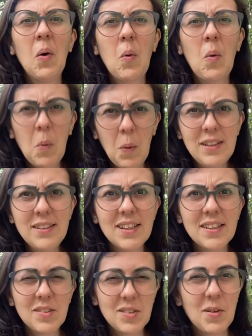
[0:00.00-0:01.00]

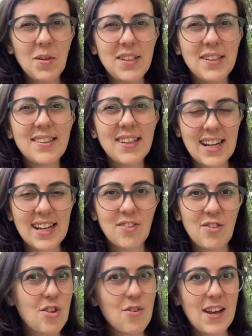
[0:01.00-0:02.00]
quantas cores será que a
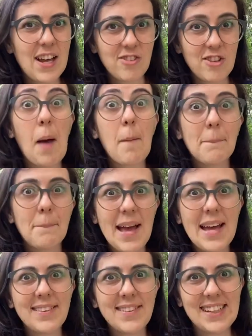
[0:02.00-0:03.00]
gente vai achar
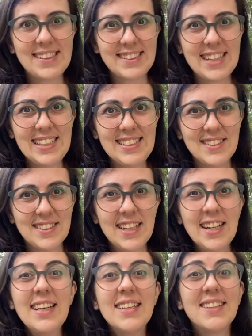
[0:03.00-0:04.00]
perto da gente?
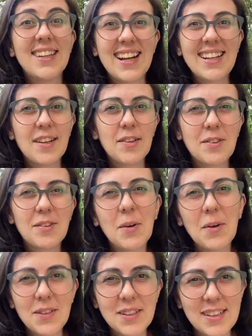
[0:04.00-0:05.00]
Será que as
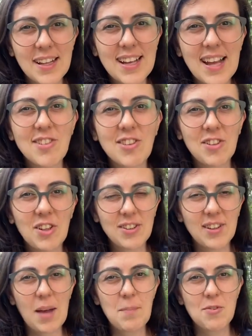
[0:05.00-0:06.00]
cores da caixa do
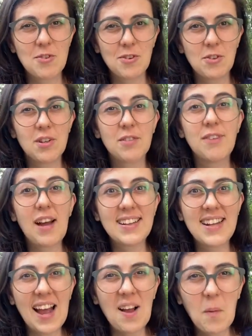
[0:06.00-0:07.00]
nosso lápis de cor vai
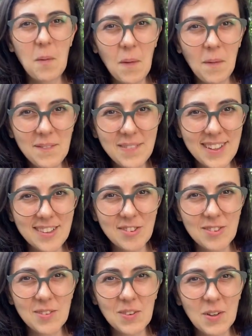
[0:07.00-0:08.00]
dar conta de
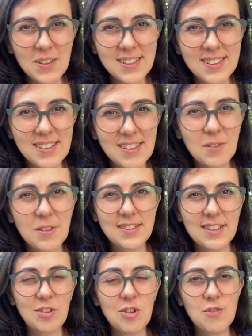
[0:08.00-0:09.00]
todas essas cores
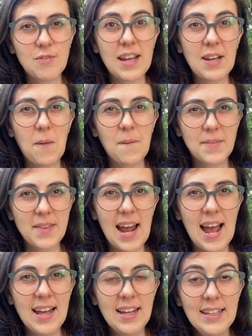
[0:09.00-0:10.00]
que a gente vai
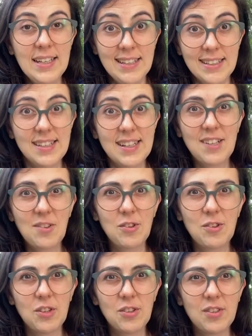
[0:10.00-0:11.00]
encontrar? Será que os
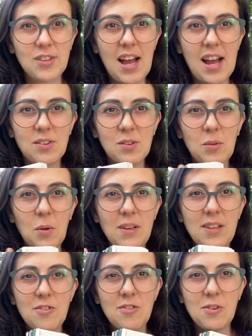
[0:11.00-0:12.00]
nossos
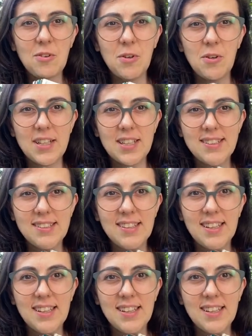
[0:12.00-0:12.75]
cartões de cores